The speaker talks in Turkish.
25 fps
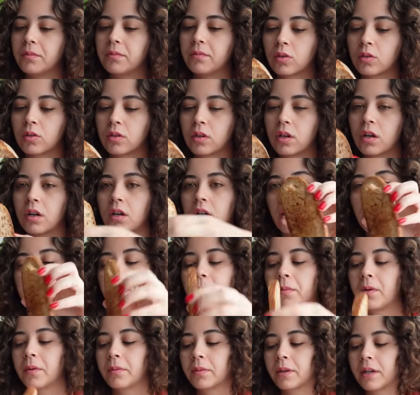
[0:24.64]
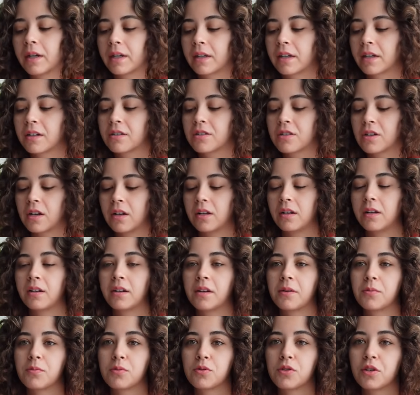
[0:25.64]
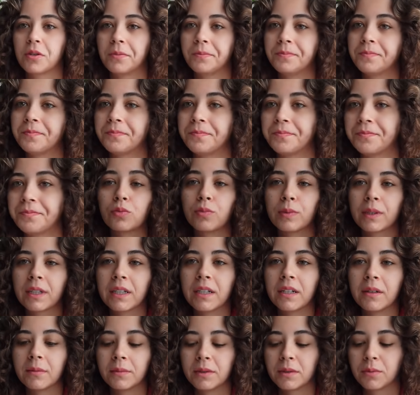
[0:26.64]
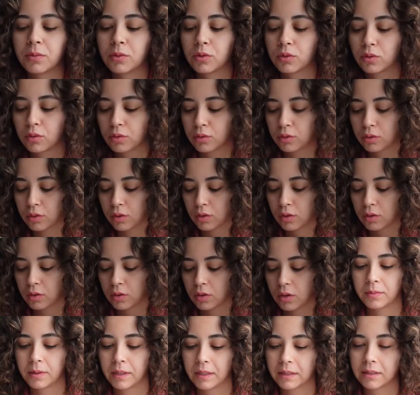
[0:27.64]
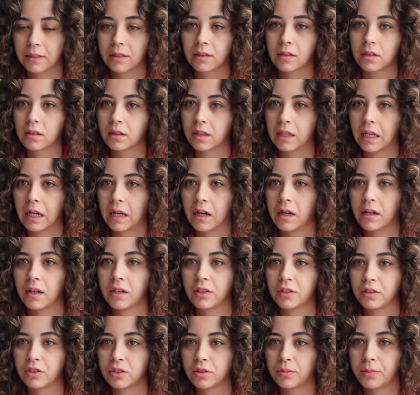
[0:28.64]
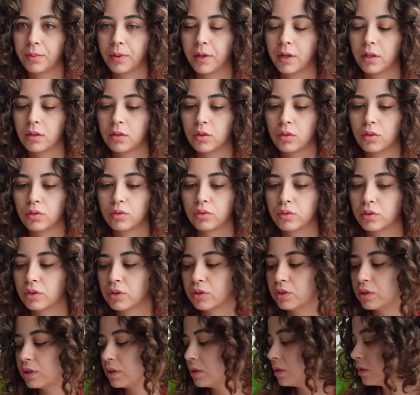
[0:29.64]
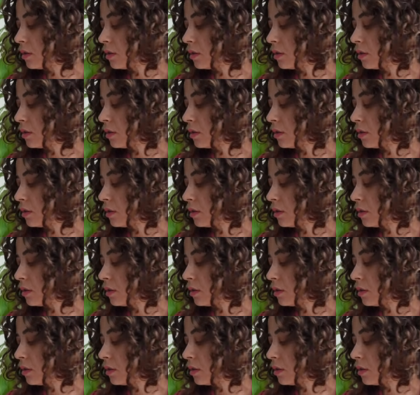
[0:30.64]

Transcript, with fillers: Sonra yapmam gereken şeyleri yapacağım. Tost makinemiz bozuldu. Piyasadakiler aşırı pahalı olduğu için